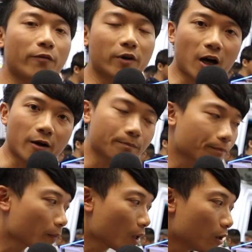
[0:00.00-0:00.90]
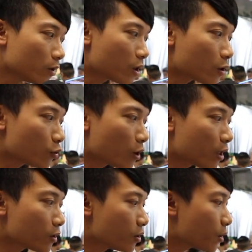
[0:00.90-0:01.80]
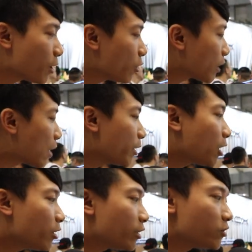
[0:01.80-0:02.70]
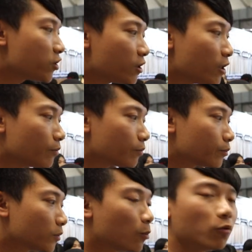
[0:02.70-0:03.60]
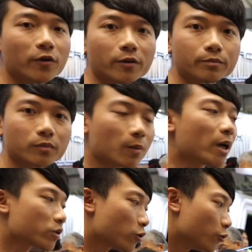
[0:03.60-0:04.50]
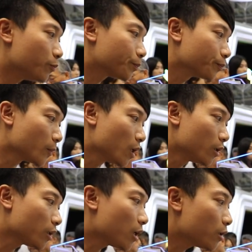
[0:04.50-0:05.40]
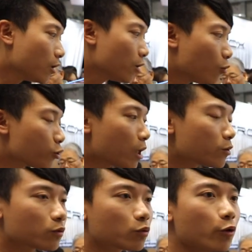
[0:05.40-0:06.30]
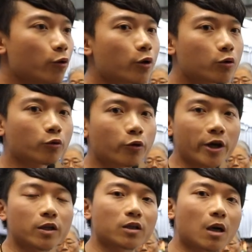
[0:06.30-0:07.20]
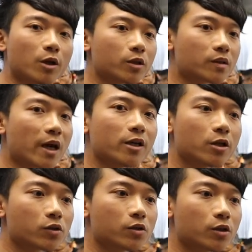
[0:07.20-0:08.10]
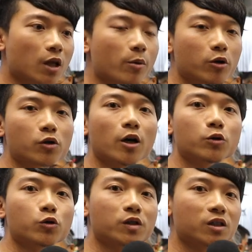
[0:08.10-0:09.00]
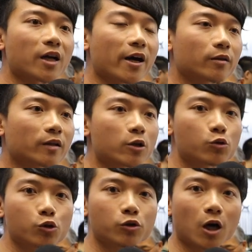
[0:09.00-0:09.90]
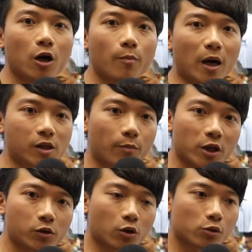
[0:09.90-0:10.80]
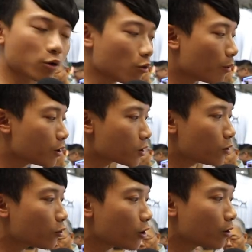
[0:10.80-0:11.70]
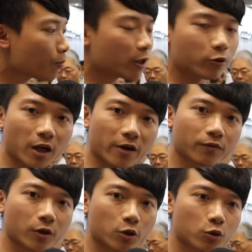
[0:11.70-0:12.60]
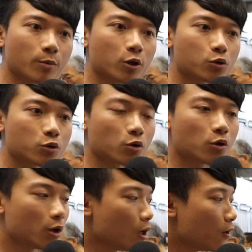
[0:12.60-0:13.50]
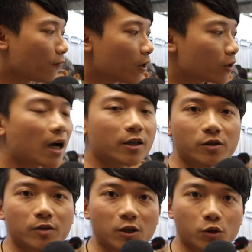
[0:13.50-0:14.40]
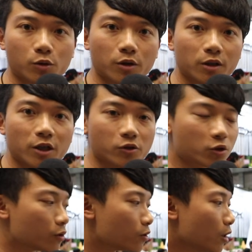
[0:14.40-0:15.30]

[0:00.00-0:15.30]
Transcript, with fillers: Graphic Card，像说它是这边有搭配到二零七零的部分，那么 S Q，那我想对于 Creator 他们在意的是，他们有时候要去吸带带出去，然后马上编修，所以我们针对 Battery Life 也特别去做放了大电大尺寸的电池，